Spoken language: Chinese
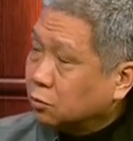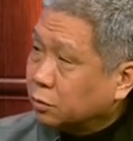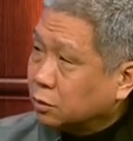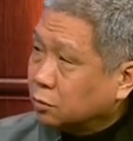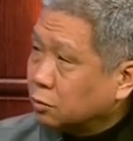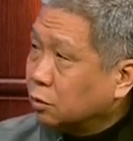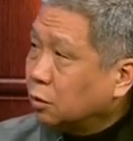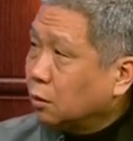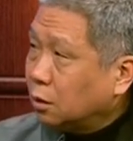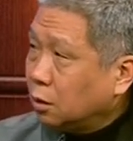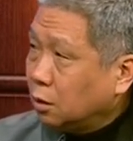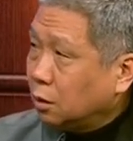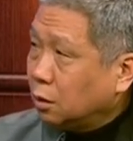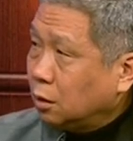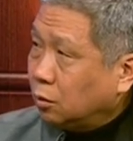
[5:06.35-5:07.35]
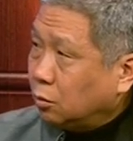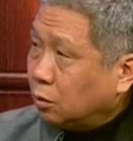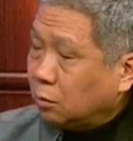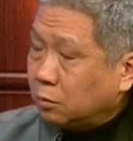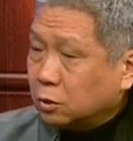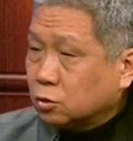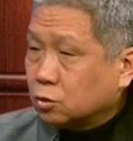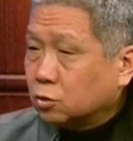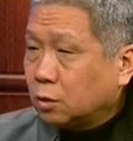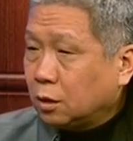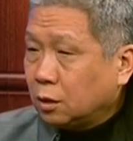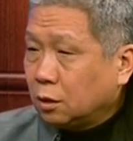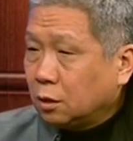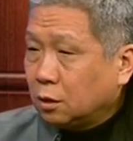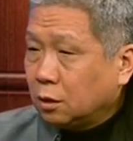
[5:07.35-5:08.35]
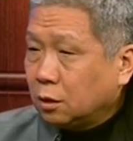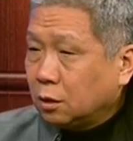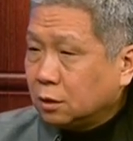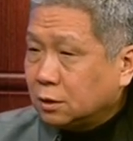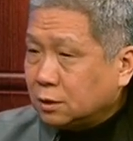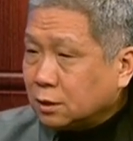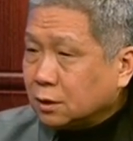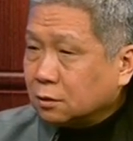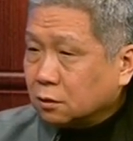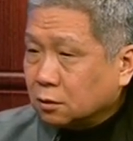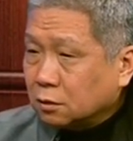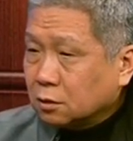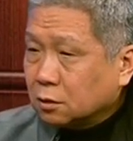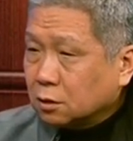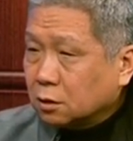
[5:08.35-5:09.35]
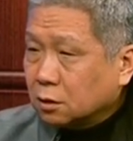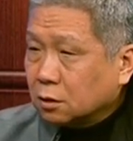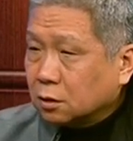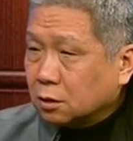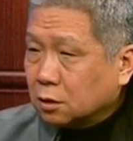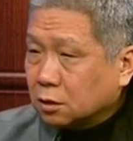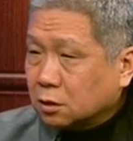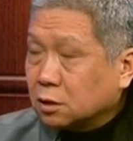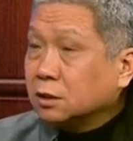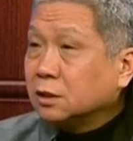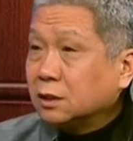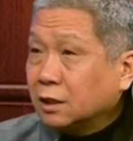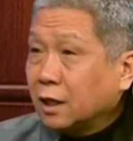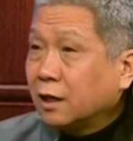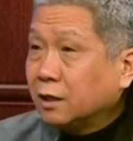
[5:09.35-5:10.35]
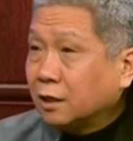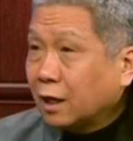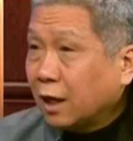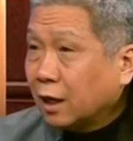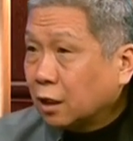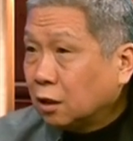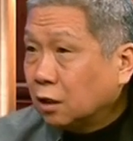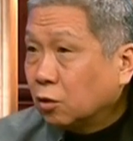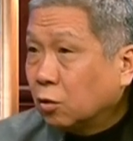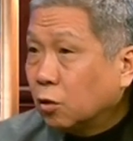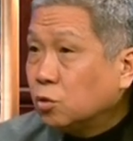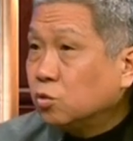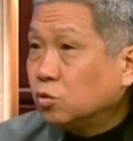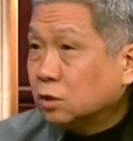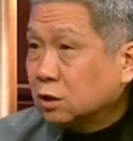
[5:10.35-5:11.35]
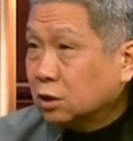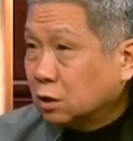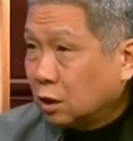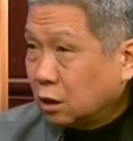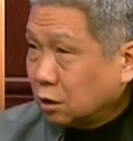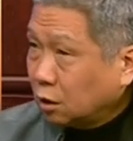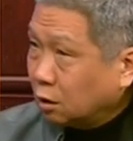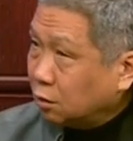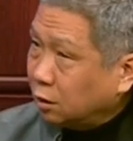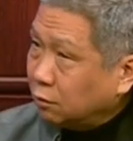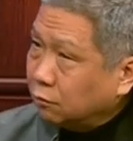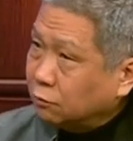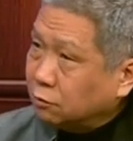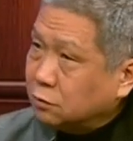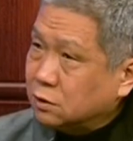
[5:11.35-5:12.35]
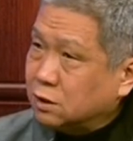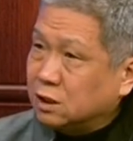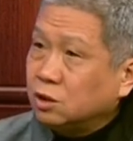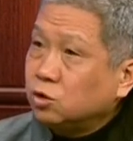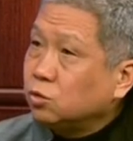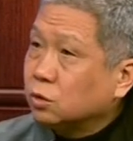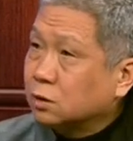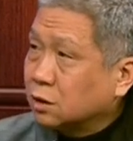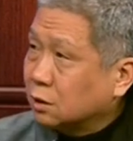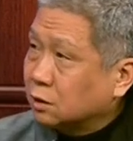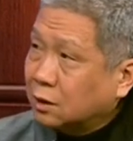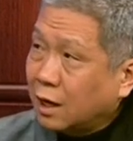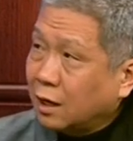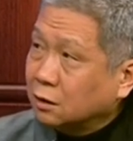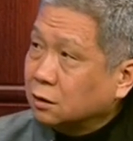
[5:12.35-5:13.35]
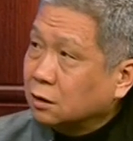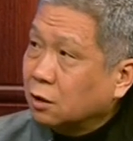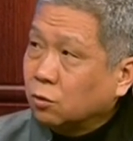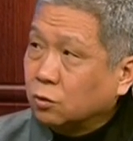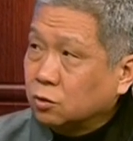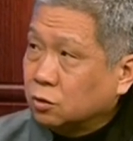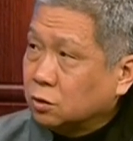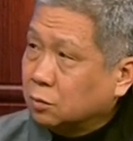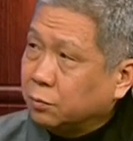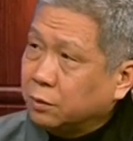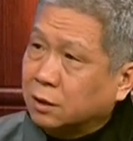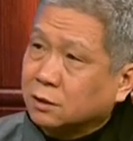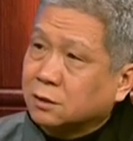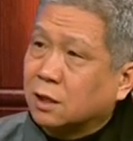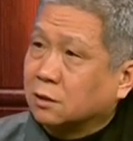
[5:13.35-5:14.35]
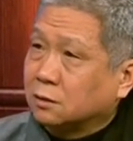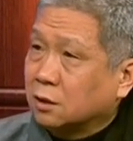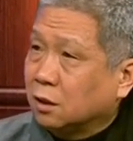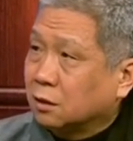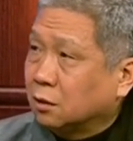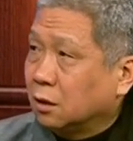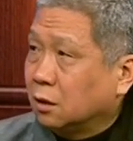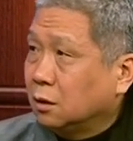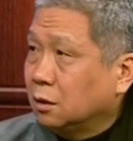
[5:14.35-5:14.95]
比如，我们就说，近十几年以来，各国女性的领导人急剧增加，这在过去是不可想象的。